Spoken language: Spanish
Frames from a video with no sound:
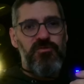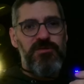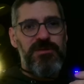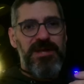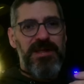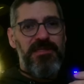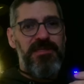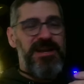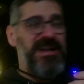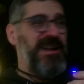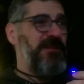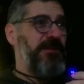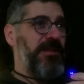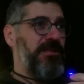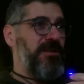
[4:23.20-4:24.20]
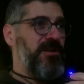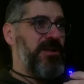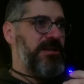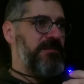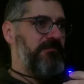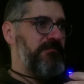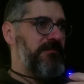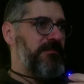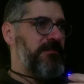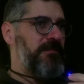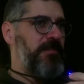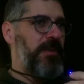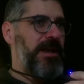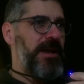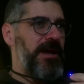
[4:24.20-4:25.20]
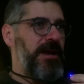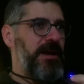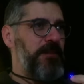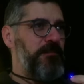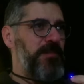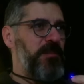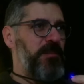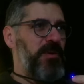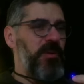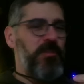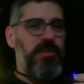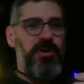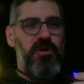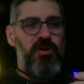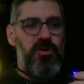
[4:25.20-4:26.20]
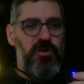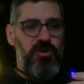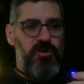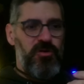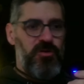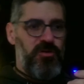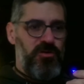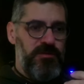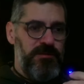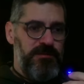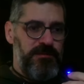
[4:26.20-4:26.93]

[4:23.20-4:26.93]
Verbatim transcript: hacer grabaciones para mi propio